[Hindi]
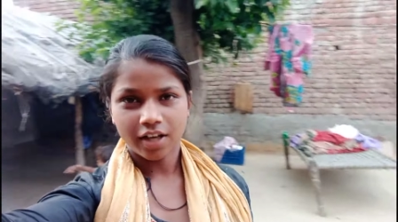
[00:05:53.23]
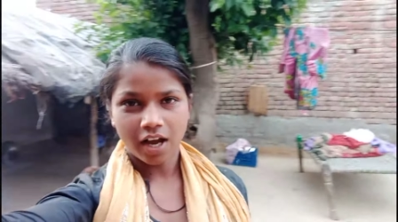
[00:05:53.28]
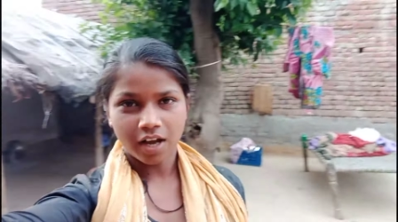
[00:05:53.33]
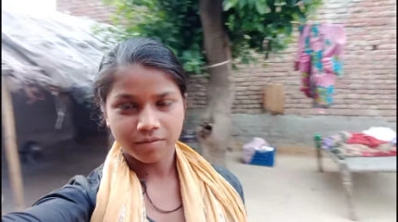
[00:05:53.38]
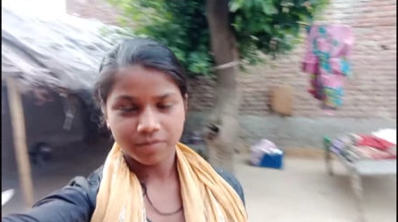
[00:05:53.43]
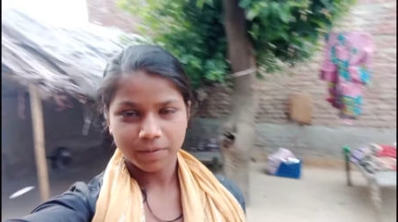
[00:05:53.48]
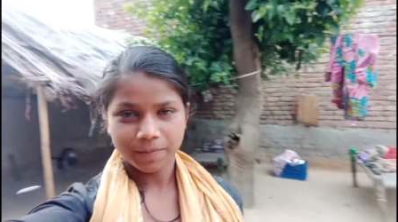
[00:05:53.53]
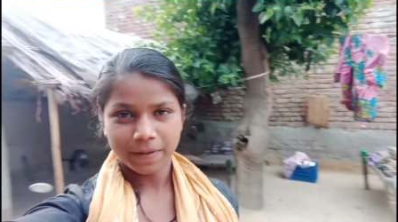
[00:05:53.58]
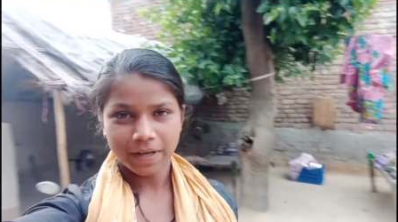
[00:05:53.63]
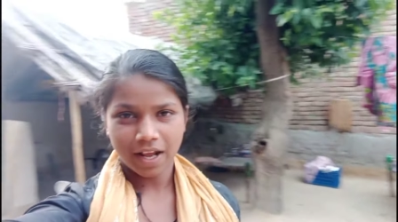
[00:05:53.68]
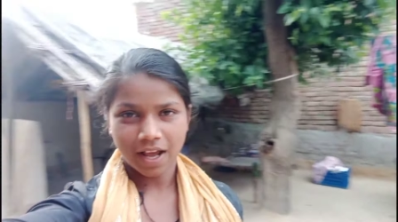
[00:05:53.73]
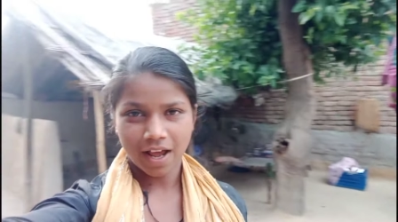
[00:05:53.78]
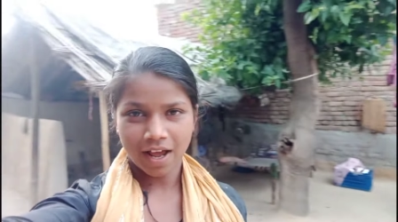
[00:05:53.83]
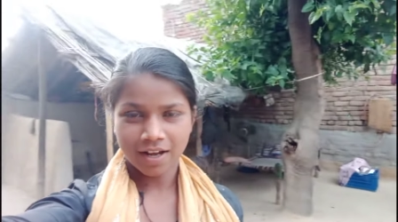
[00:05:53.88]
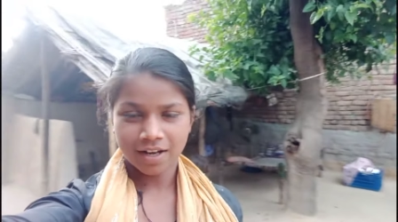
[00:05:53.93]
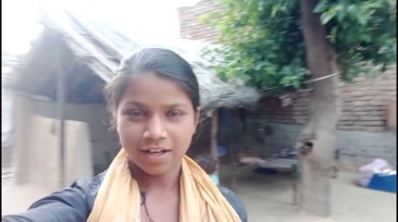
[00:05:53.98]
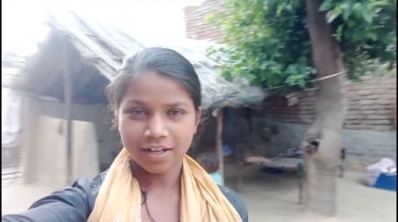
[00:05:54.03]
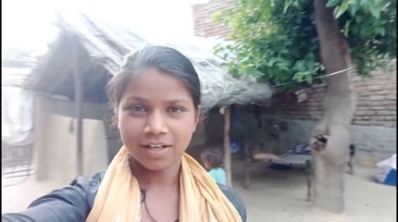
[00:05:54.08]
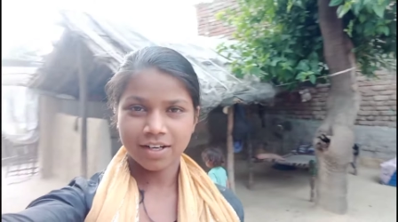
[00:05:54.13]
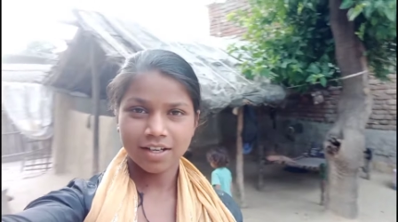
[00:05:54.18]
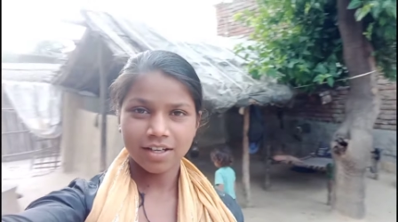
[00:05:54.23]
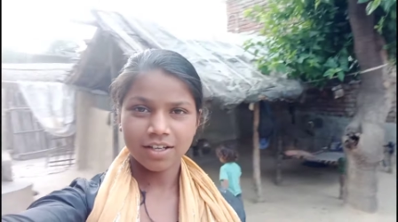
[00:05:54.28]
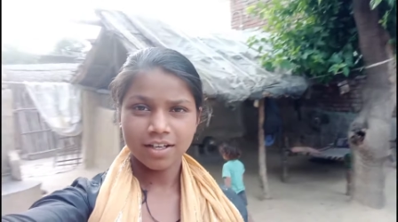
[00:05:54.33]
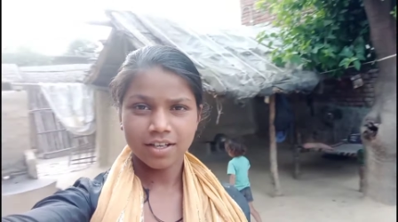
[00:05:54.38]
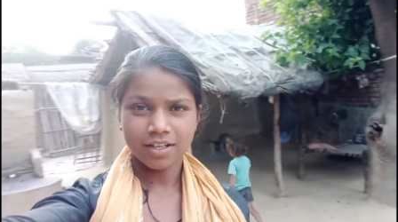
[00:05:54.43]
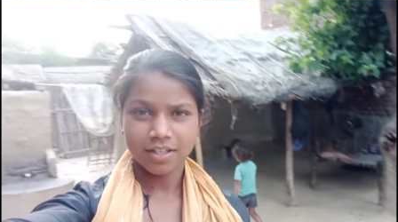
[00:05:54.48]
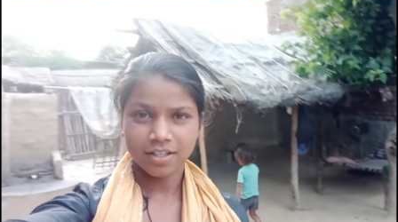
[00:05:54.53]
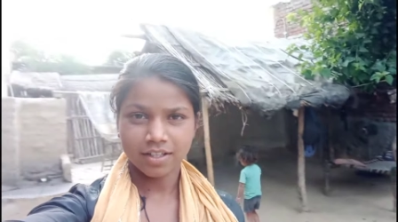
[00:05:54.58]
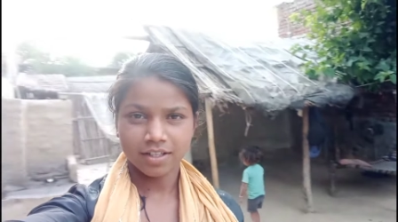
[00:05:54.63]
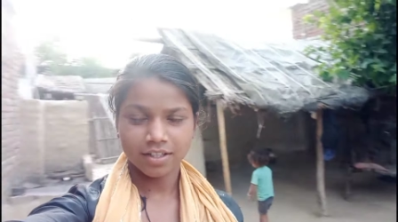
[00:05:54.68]
काफ़ी बड़ा आंगन है
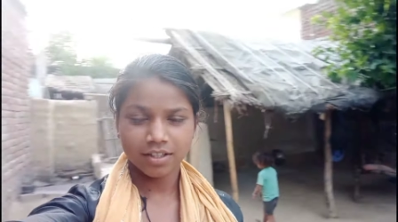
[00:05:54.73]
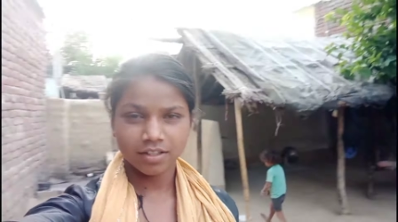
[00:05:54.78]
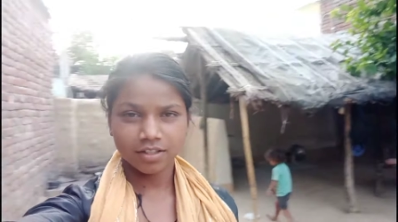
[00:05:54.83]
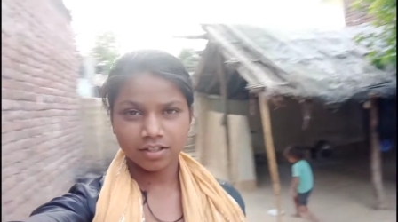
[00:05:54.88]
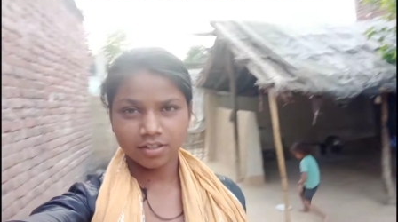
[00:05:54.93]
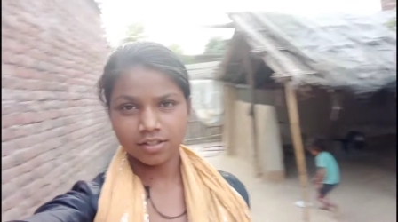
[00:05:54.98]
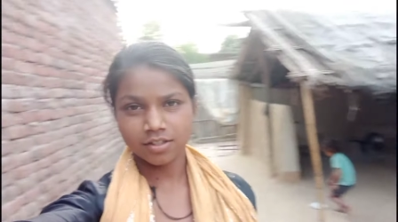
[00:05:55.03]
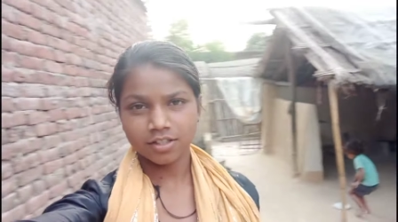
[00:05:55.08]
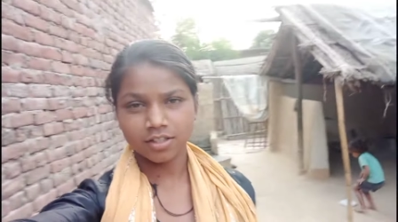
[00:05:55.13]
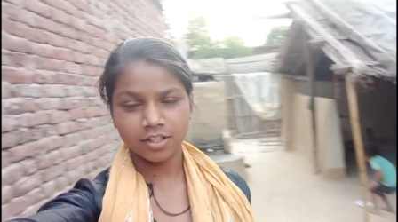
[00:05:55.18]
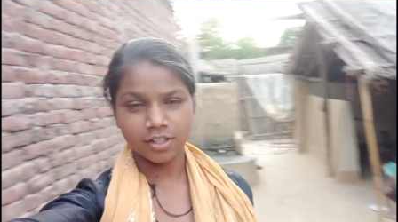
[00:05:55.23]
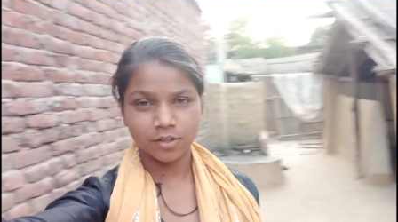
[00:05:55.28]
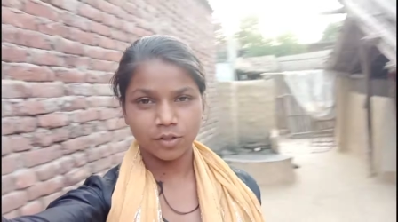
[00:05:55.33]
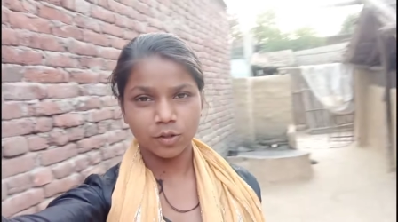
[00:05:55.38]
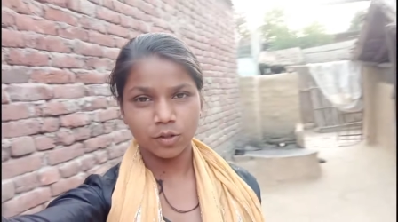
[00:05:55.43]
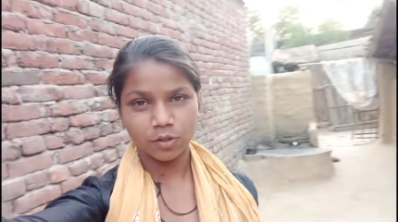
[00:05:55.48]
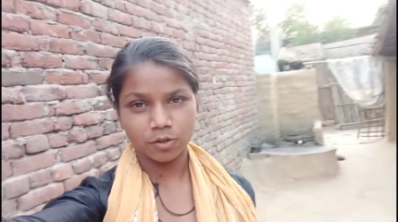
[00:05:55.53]
इसलिए